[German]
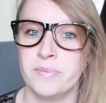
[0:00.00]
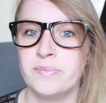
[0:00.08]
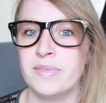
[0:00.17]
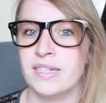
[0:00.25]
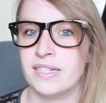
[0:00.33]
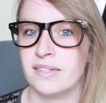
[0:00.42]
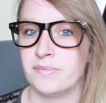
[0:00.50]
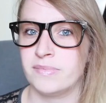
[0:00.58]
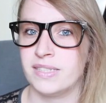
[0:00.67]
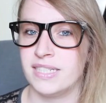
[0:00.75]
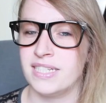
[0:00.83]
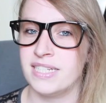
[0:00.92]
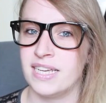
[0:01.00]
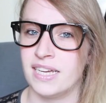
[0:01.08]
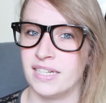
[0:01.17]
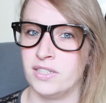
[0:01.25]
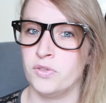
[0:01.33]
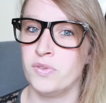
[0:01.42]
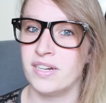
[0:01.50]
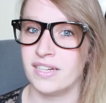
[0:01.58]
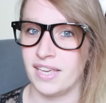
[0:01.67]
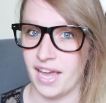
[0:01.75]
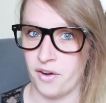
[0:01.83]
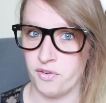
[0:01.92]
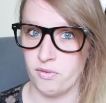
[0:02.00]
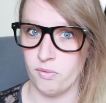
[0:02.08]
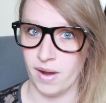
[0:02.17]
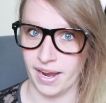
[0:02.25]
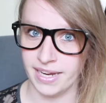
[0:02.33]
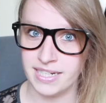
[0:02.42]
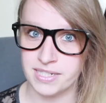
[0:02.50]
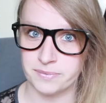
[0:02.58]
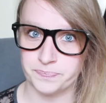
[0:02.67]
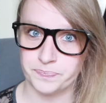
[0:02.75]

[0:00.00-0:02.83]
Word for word: um ähm, die junge Carrie White